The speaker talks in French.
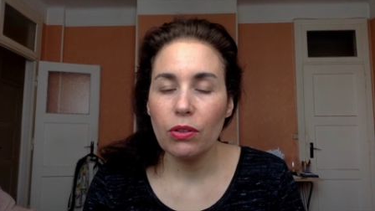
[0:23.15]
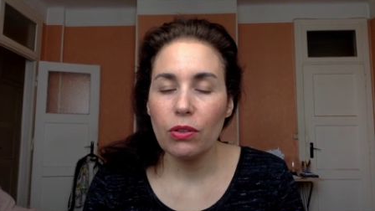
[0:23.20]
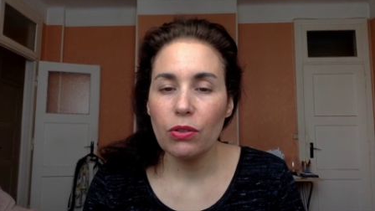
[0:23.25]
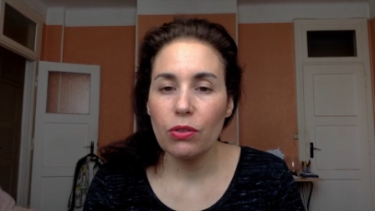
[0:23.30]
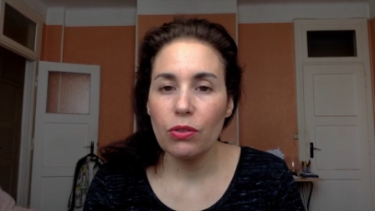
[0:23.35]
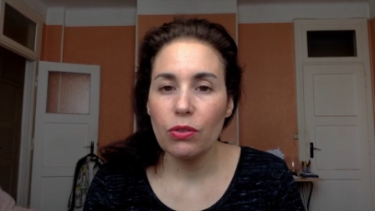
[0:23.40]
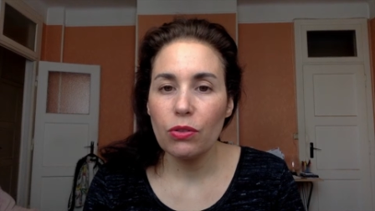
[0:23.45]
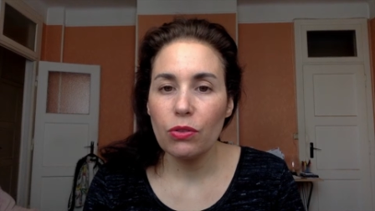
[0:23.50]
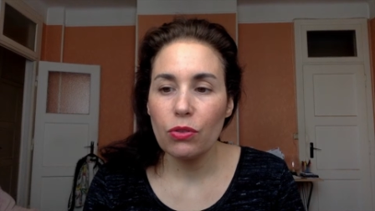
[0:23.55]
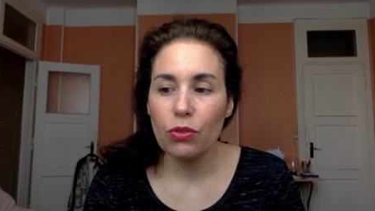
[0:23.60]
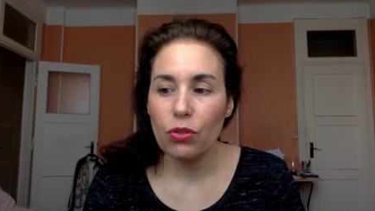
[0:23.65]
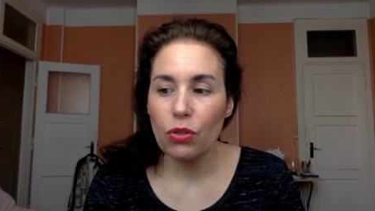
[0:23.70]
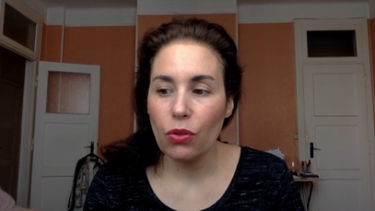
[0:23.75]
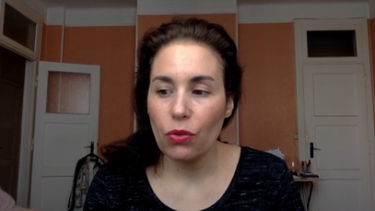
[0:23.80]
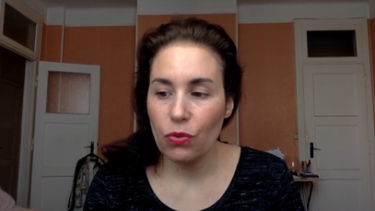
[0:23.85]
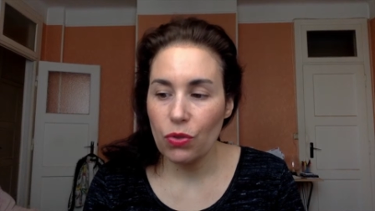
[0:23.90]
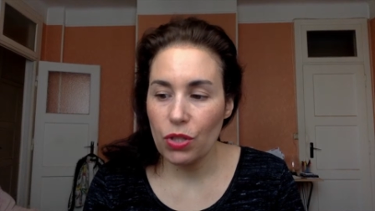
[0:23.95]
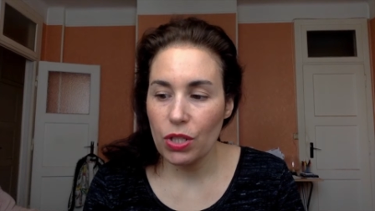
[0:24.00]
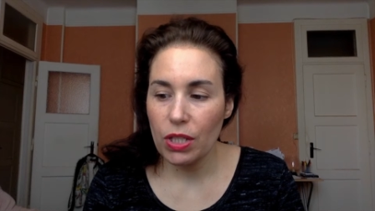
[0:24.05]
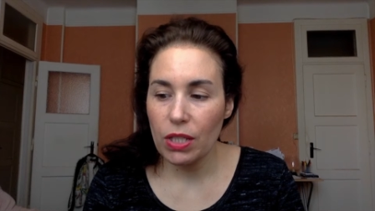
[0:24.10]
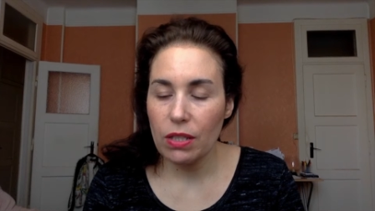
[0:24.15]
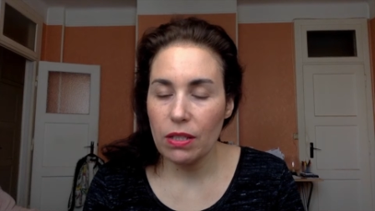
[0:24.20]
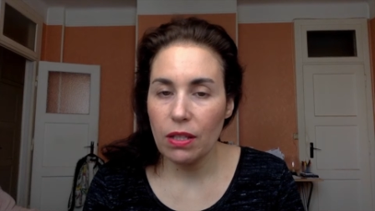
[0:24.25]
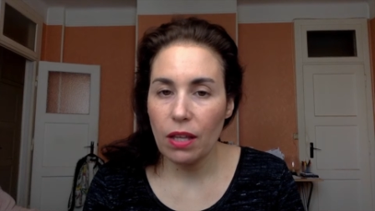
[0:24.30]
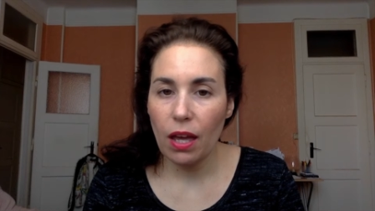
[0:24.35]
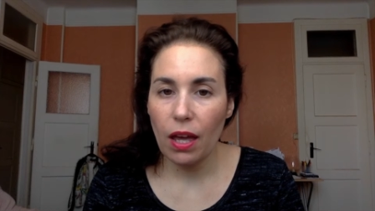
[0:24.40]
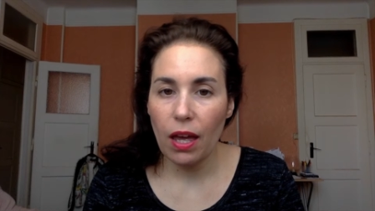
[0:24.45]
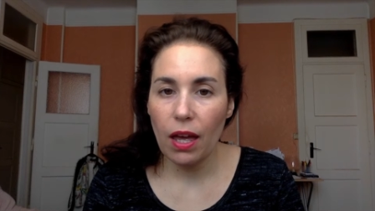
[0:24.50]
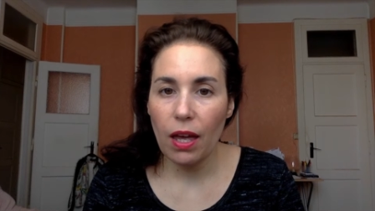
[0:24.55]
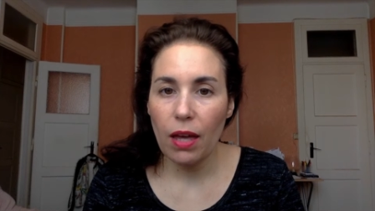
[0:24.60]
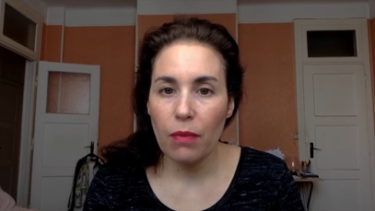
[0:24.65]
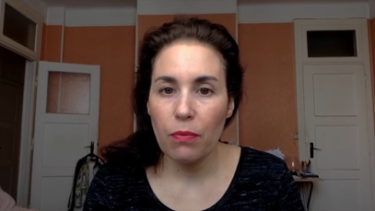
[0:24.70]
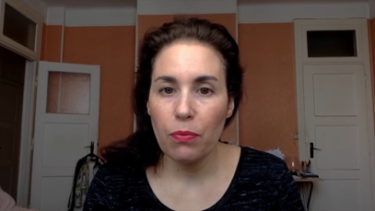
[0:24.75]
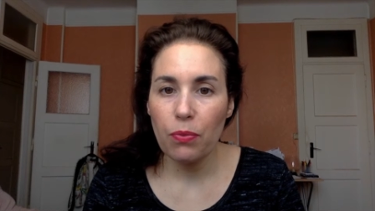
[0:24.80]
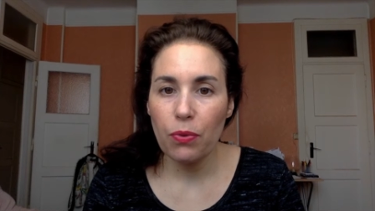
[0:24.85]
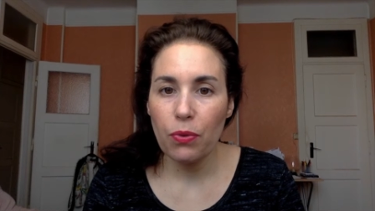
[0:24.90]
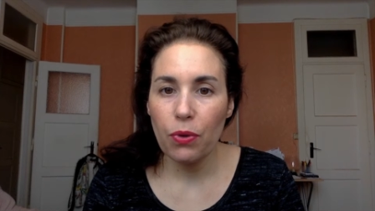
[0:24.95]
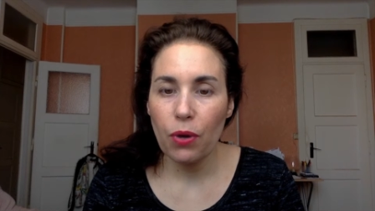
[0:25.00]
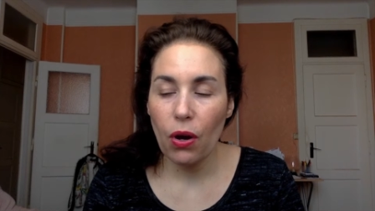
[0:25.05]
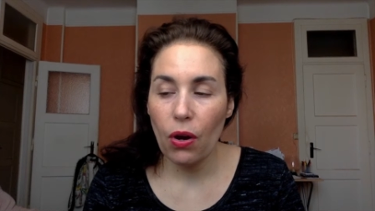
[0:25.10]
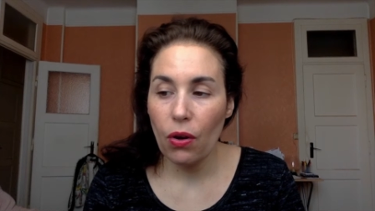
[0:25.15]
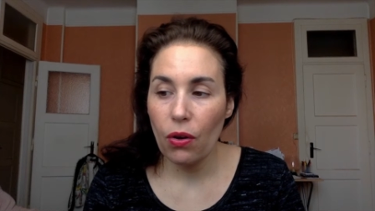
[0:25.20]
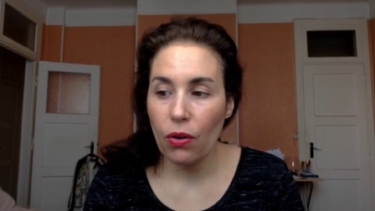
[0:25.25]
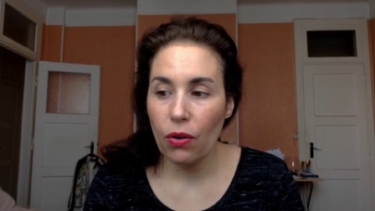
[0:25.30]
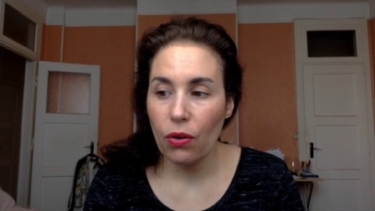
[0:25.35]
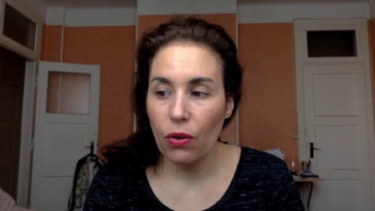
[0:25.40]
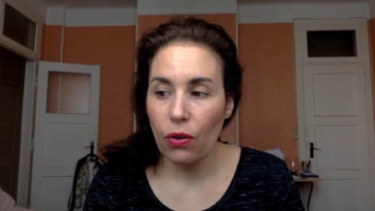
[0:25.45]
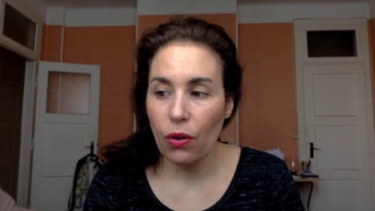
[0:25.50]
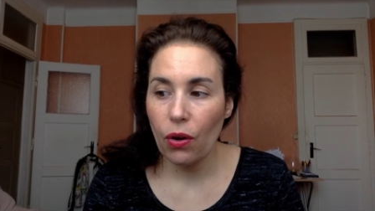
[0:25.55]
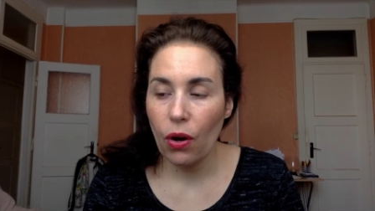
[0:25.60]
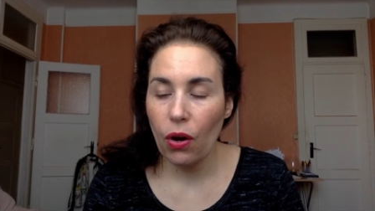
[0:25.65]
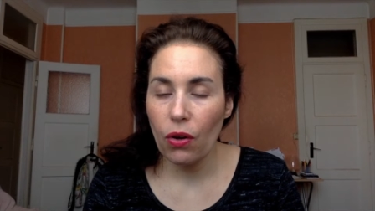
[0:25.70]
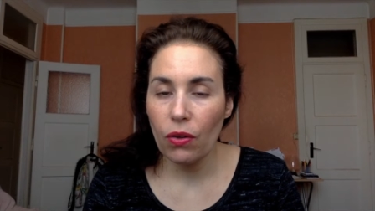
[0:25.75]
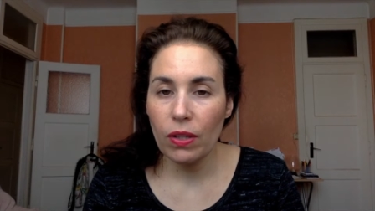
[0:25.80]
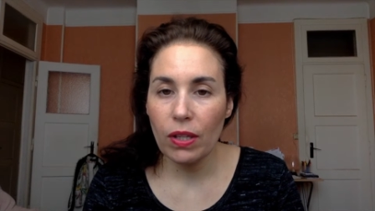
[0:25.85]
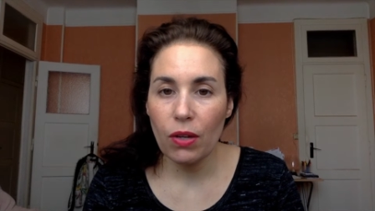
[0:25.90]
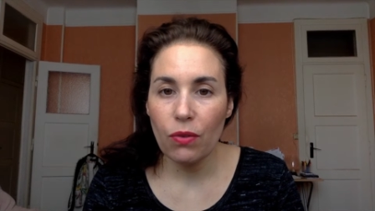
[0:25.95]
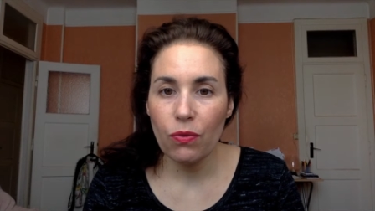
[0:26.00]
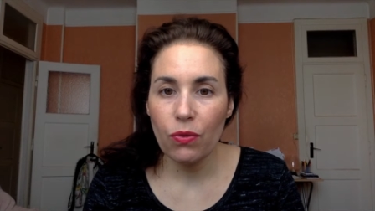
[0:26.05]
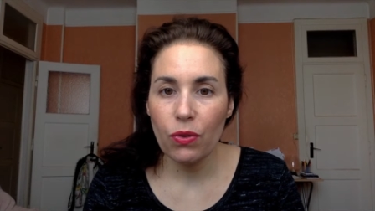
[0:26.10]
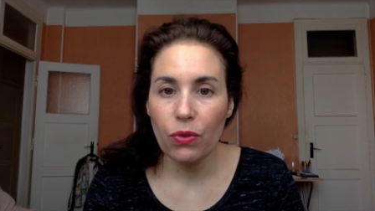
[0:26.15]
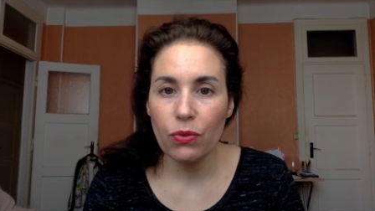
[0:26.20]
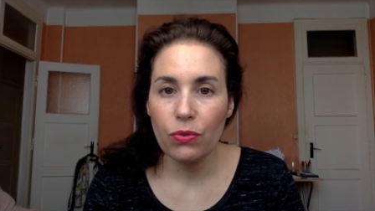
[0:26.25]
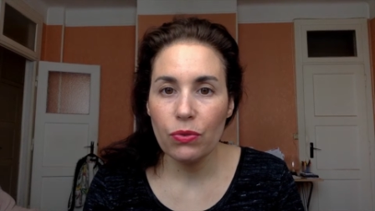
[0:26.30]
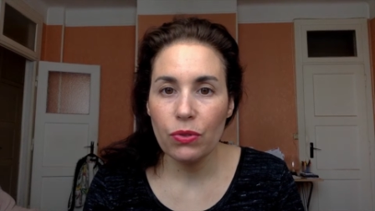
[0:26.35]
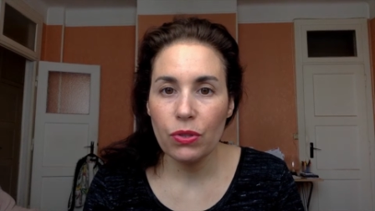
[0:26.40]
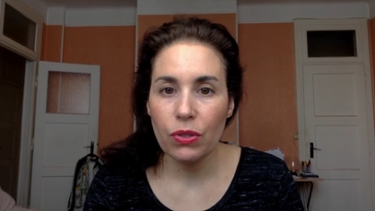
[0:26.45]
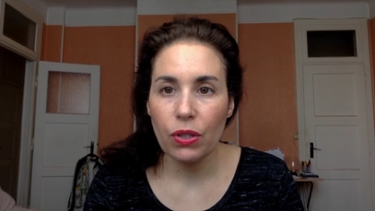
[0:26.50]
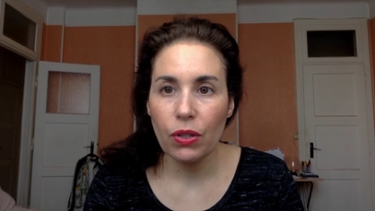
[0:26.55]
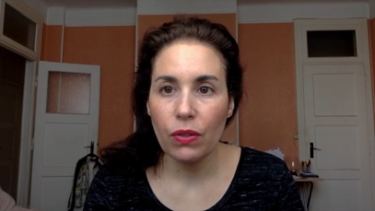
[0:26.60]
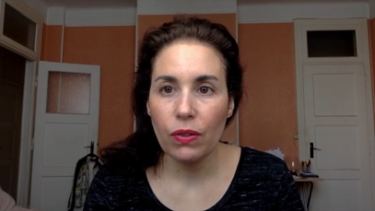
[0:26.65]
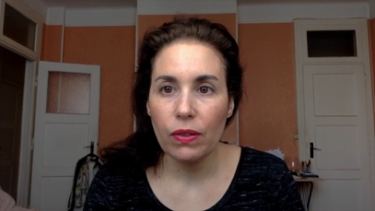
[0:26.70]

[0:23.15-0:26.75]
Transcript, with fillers: que j'enregistre un peu en, avance